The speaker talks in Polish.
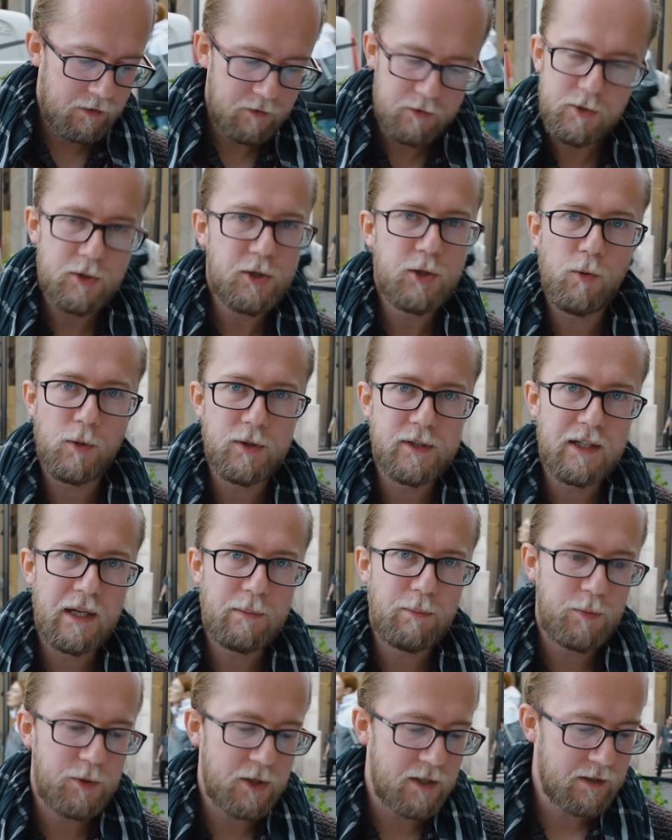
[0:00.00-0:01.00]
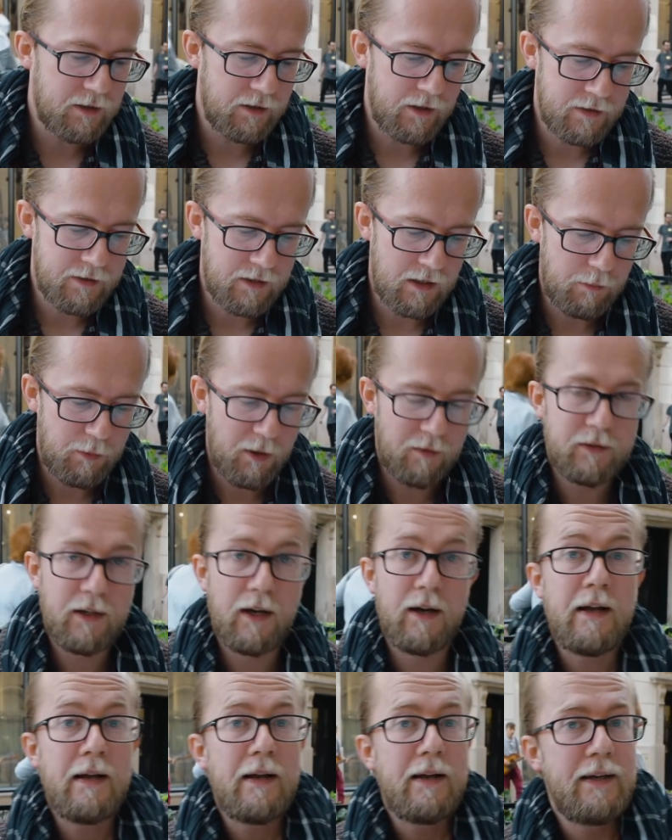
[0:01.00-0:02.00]
Yy, schłodzenia poprzez skręcenie,
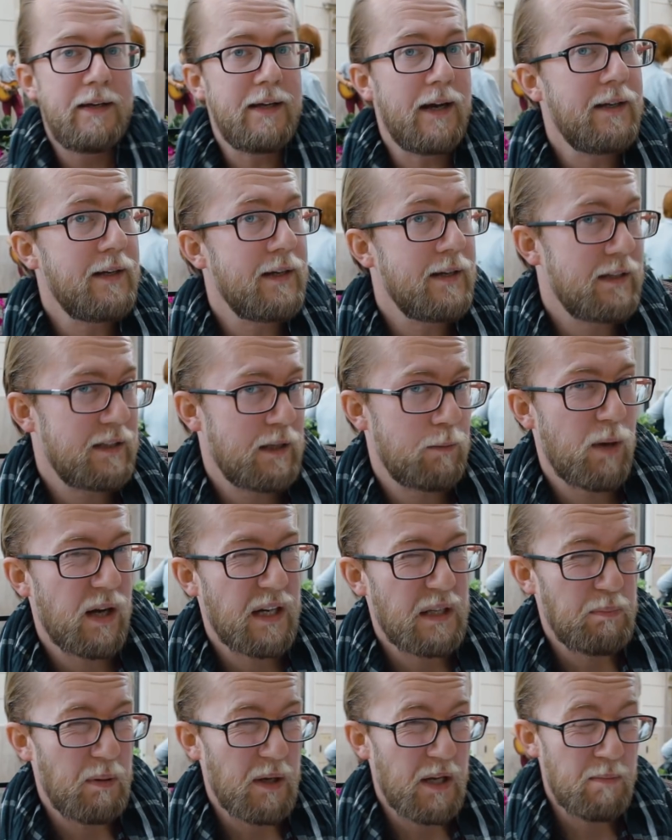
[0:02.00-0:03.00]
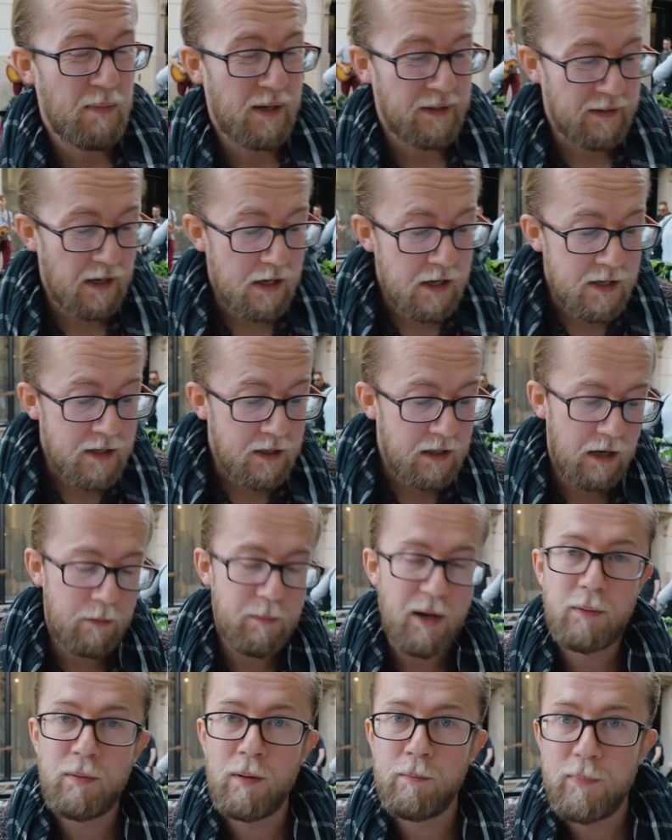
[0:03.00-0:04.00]
prawda? Ja nie jestem
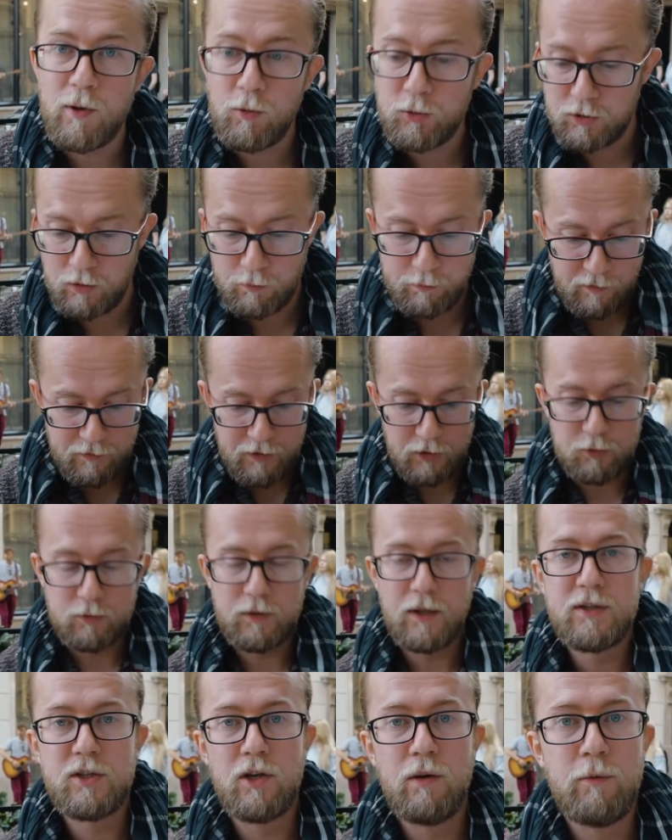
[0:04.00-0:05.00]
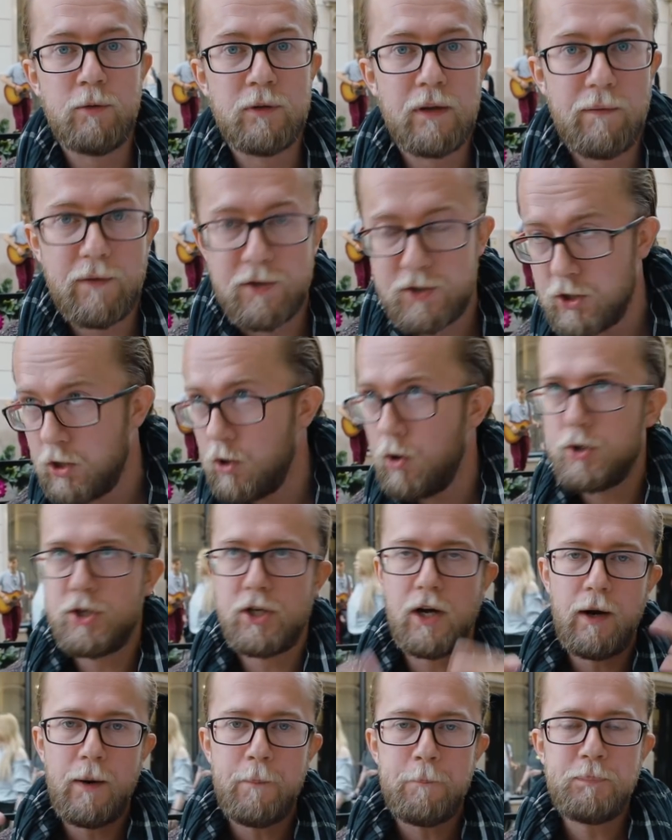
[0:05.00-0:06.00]
eksperymentalnikiem. Jakbym był, to bym pewnie tutaj zrobił na Waszych
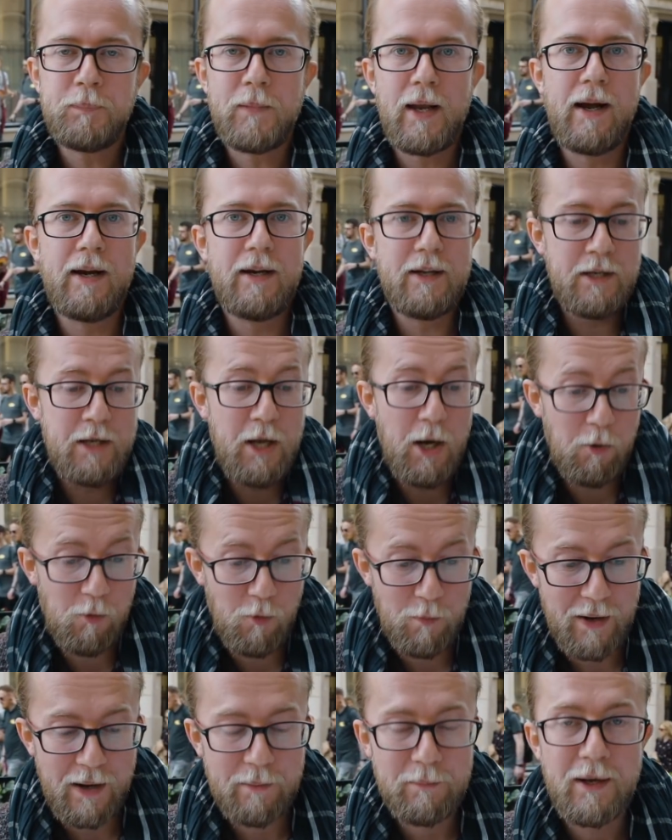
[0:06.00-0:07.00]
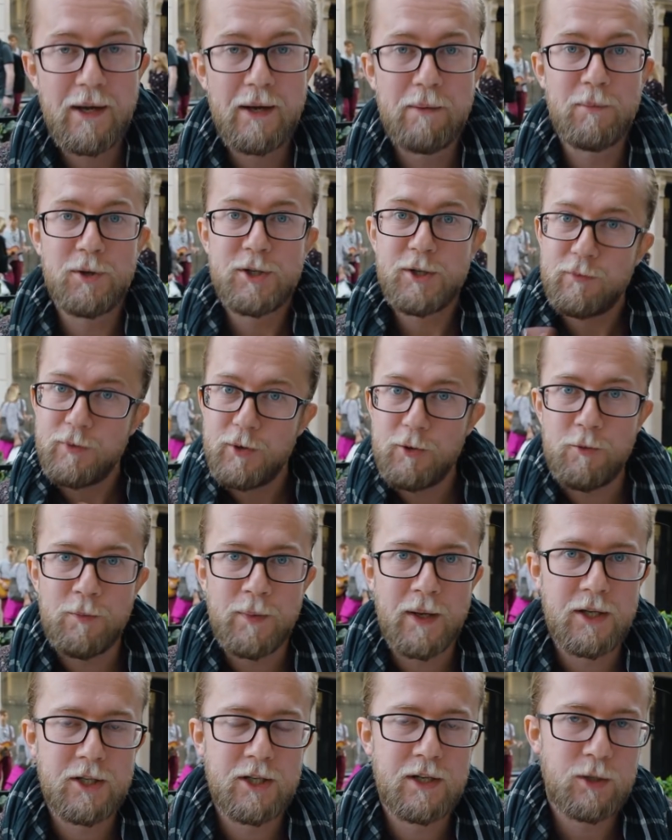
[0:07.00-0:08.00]
oczach, ale nie umiem. Może Wy
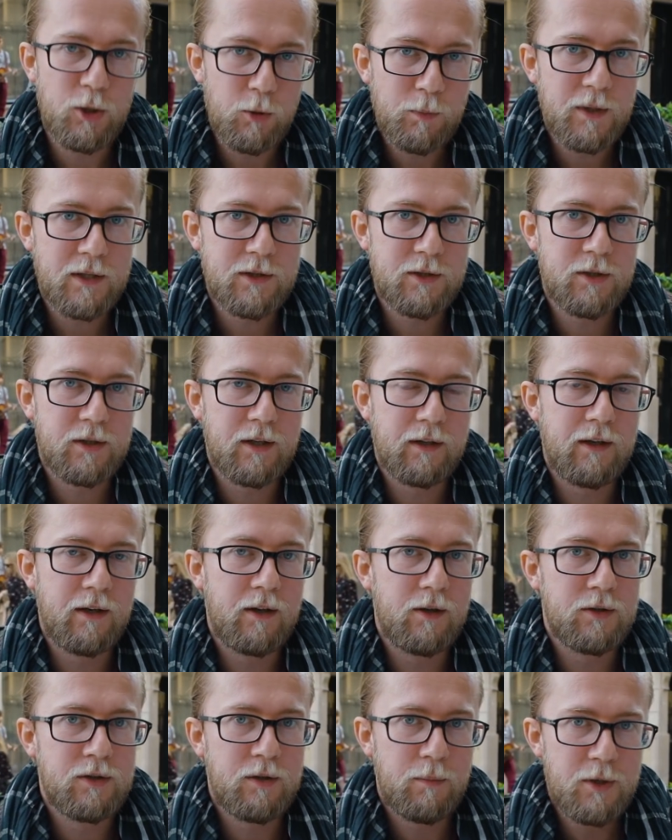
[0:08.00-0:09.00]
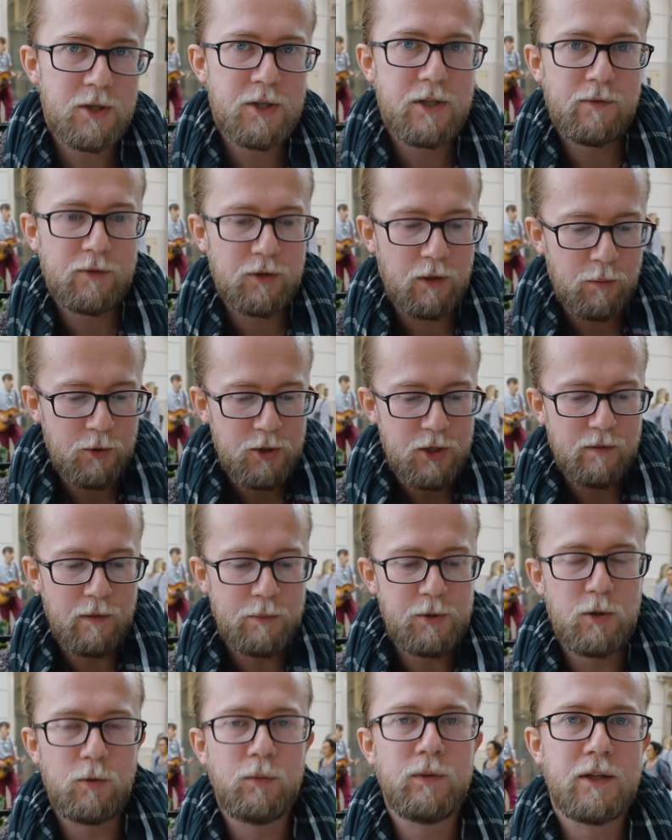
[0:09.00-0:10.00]
umiecie, zróbcie coś takiego. Zobaczcie w domu, czy
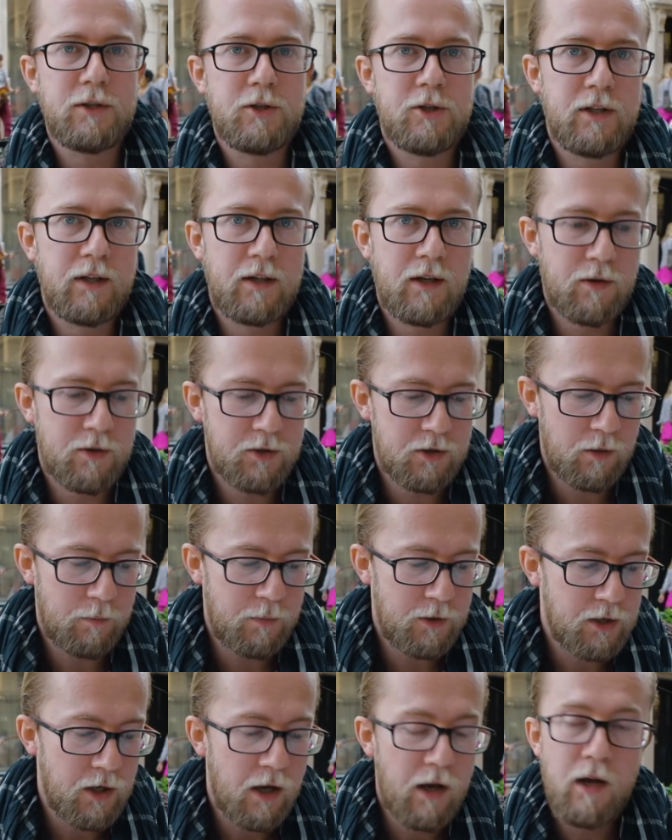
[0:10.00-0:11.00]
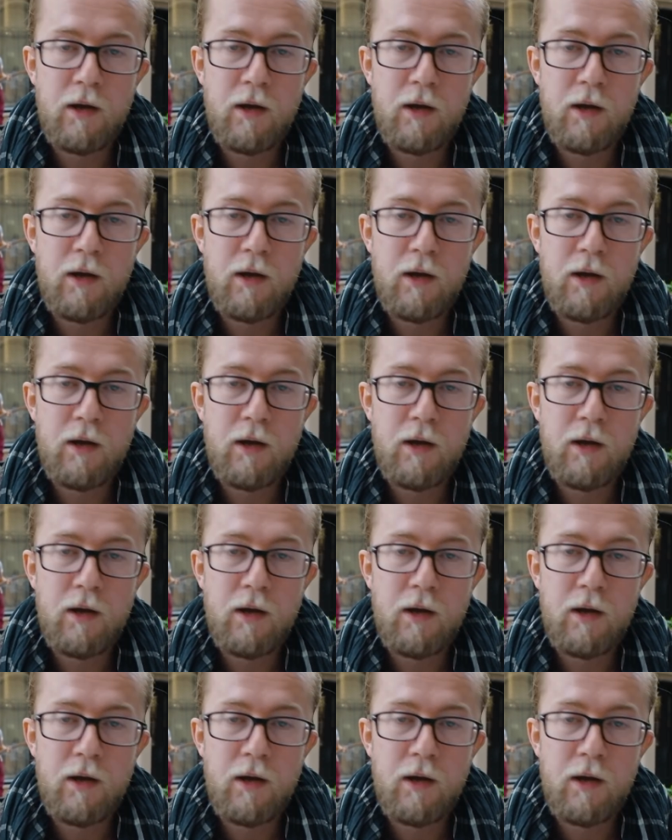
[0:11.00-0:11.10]
Wam się uda coś takiego zrobić.